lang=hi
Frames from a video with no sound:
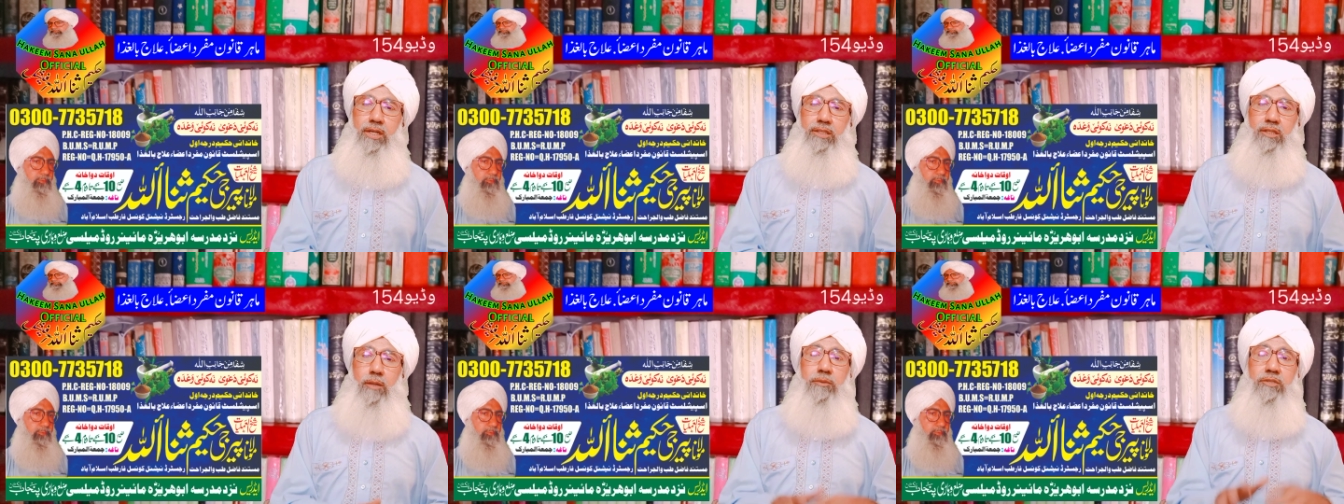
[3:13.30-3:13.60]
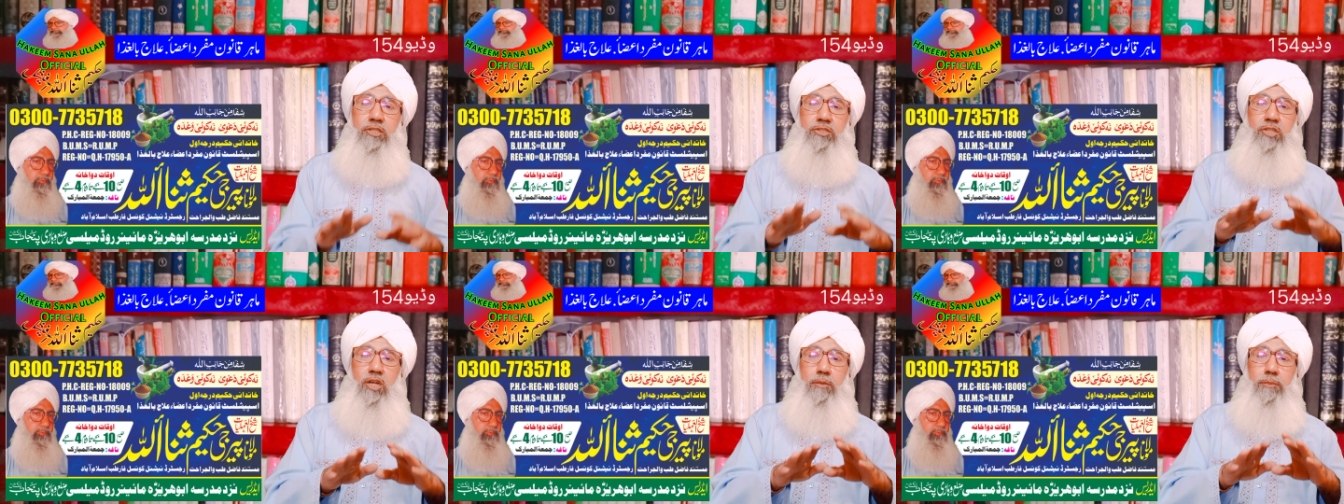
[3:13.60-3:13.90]
जब
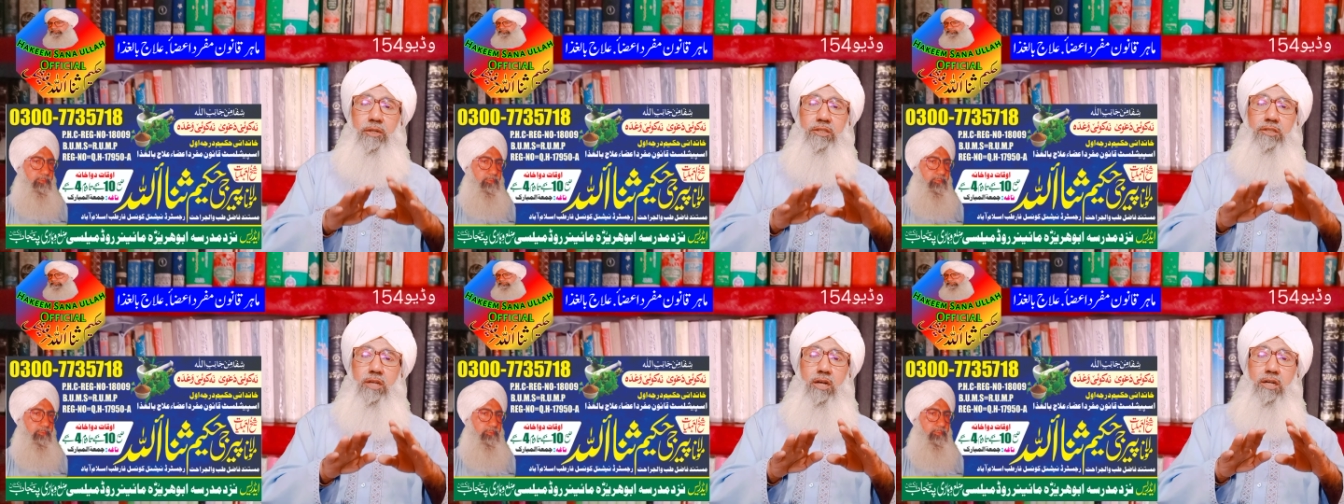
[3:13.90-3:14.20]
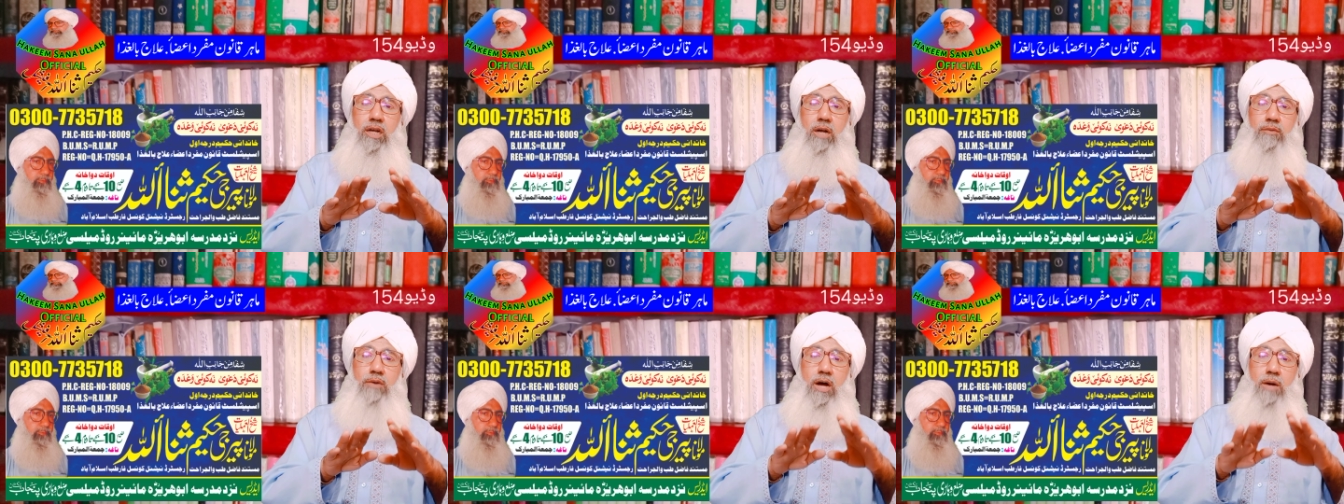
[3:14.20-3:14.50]
ये शरबत का
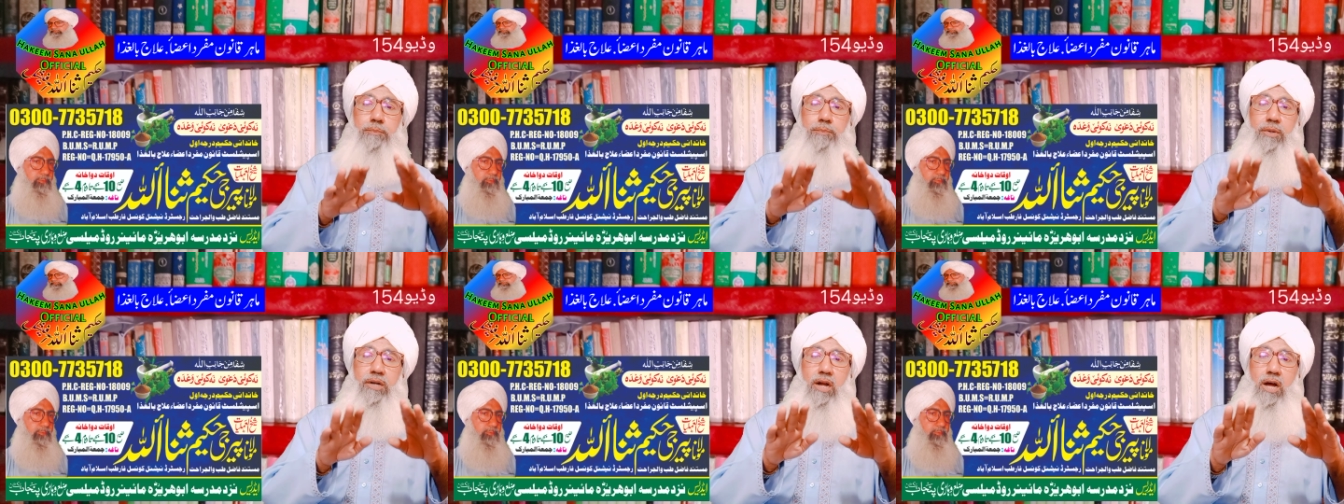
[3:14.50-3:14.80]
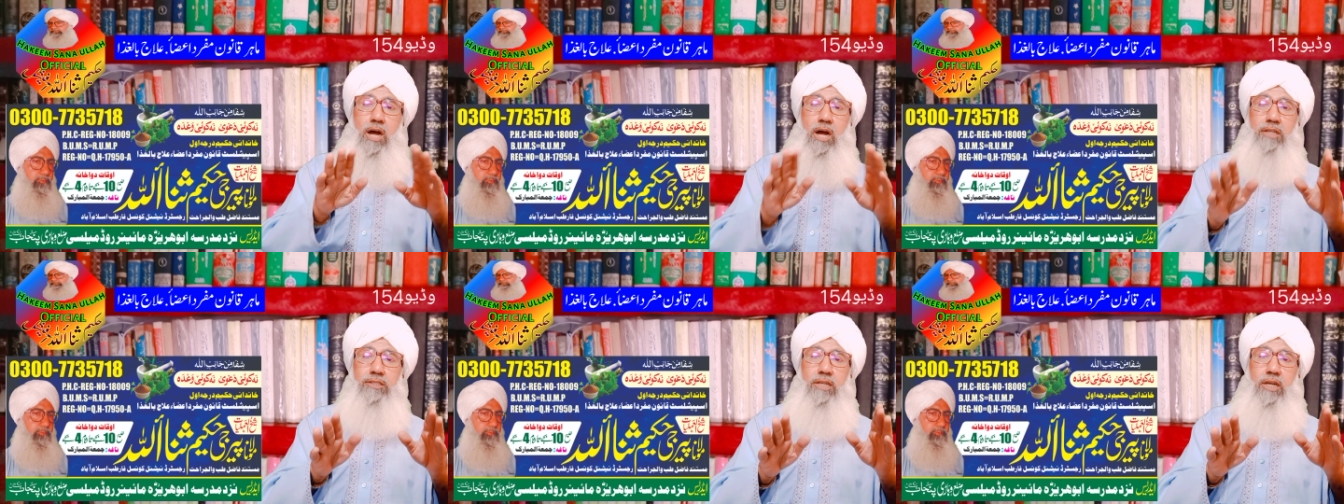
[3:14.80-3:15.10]
कवाम
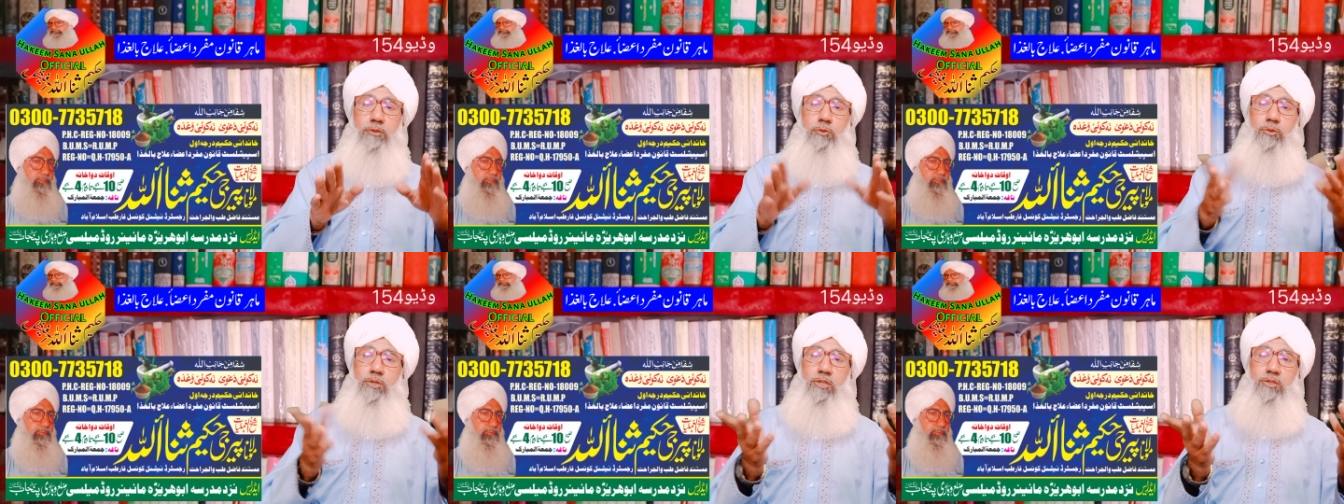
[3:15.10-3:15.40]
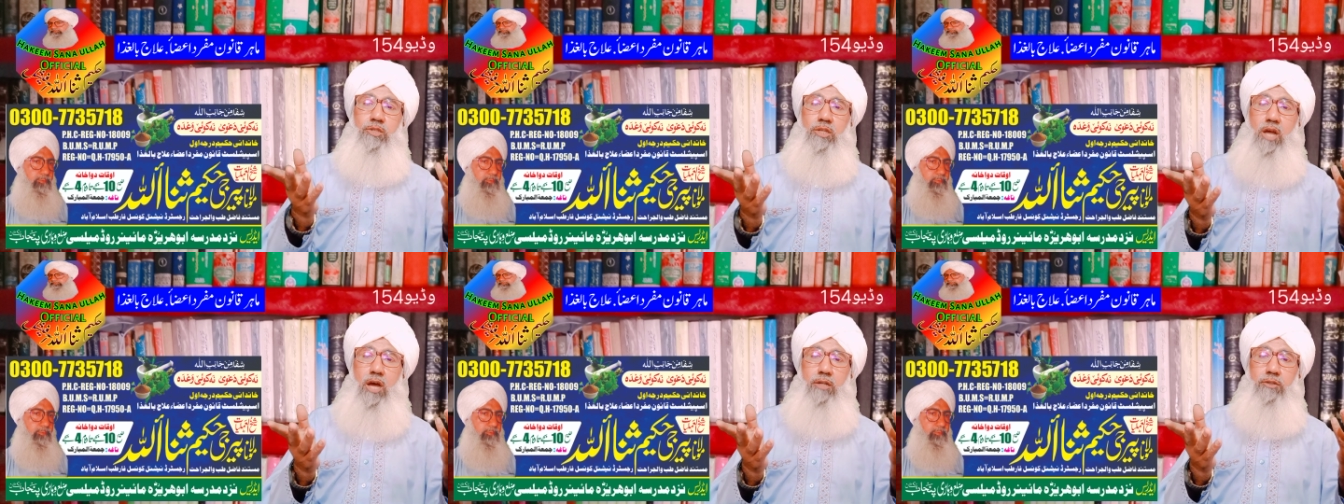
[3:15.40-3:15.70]
पर आ जाए तो
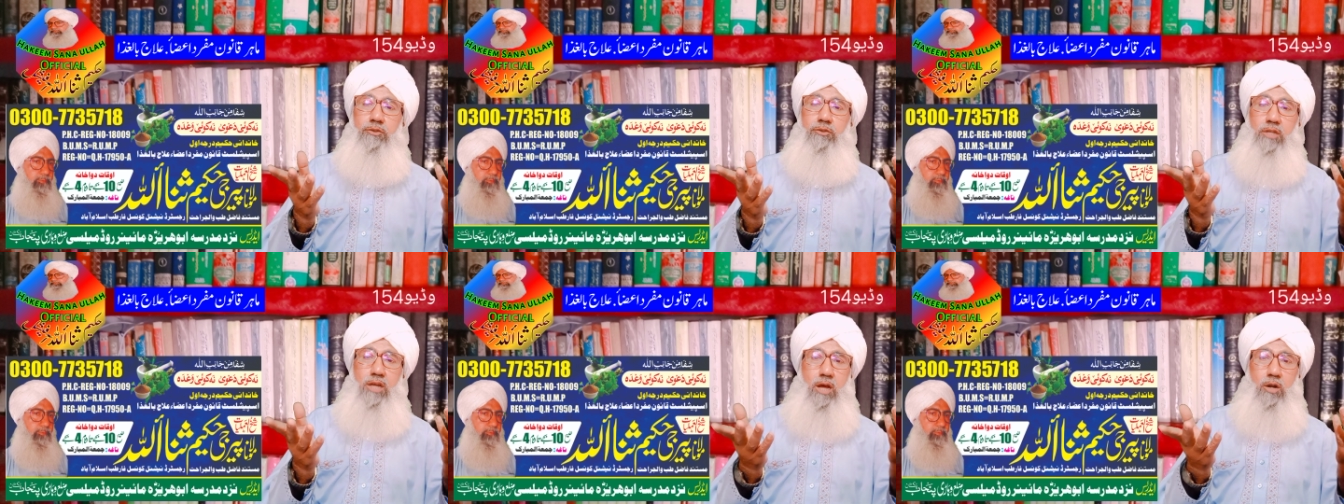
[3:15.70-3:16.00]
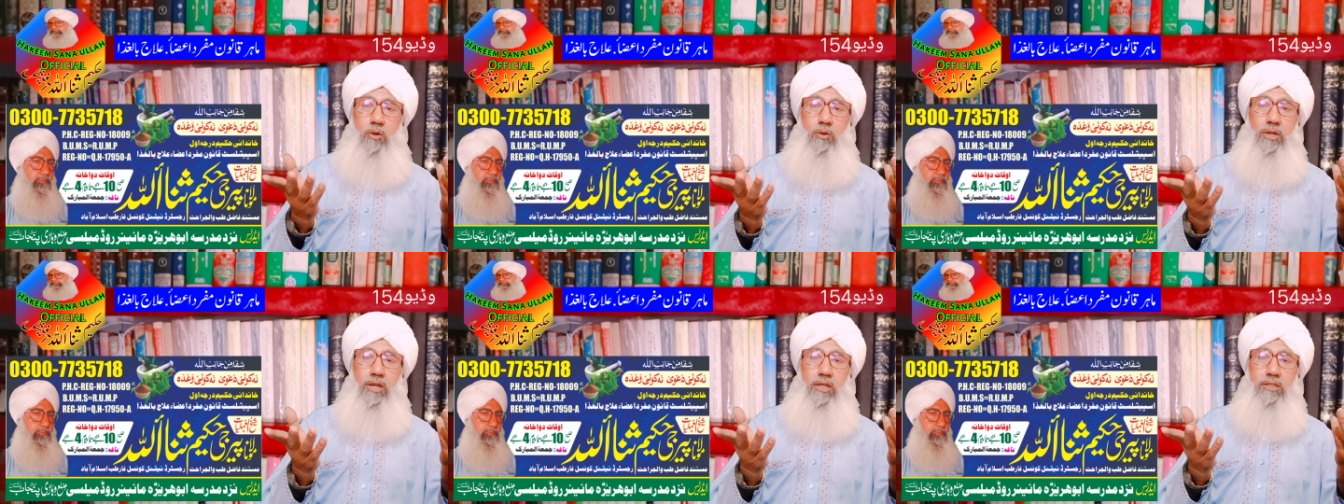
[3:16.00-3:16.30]
ये तैयार
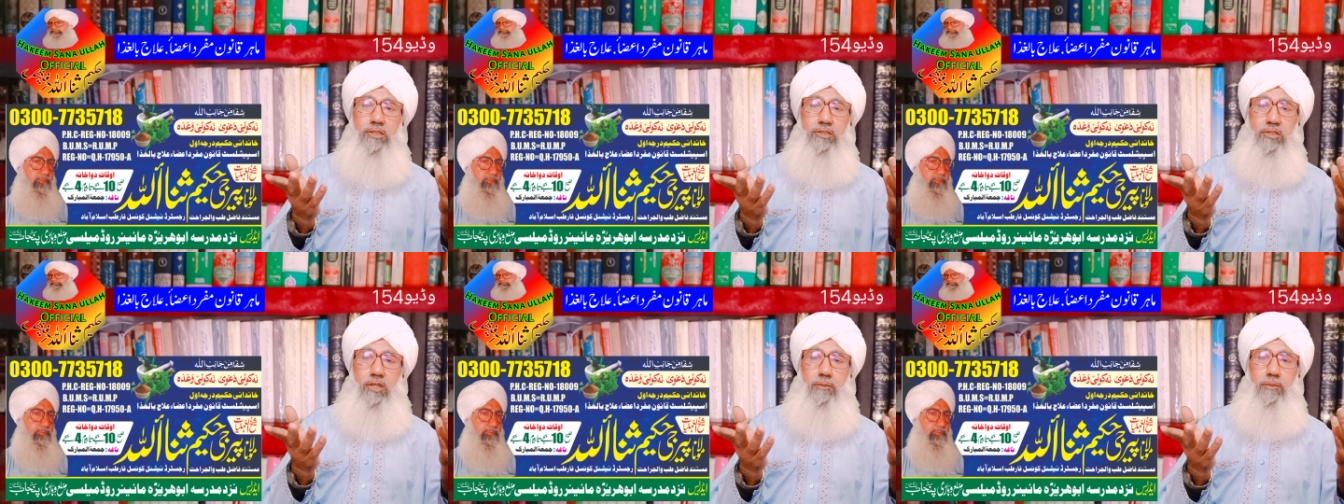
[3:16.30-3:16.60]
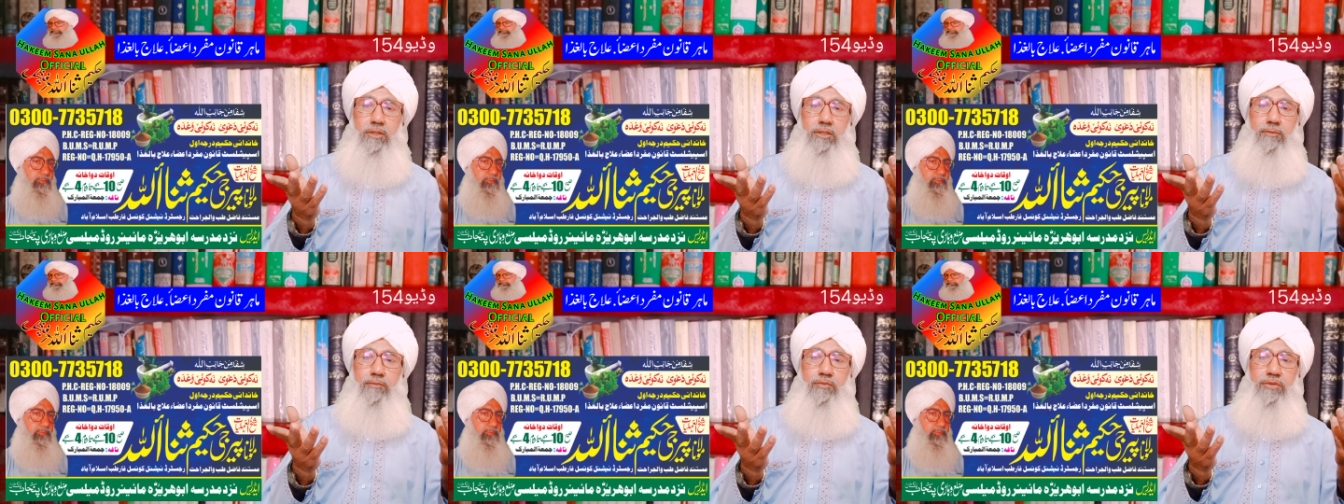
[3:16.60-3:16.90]
तैयार हो गया ये
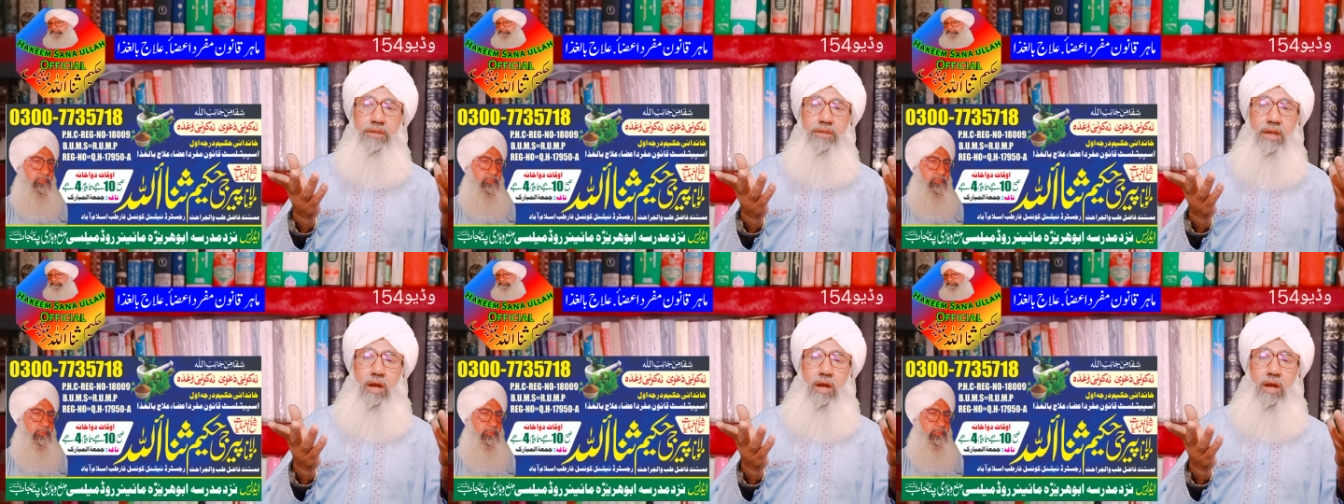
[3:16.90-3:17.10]
शरबत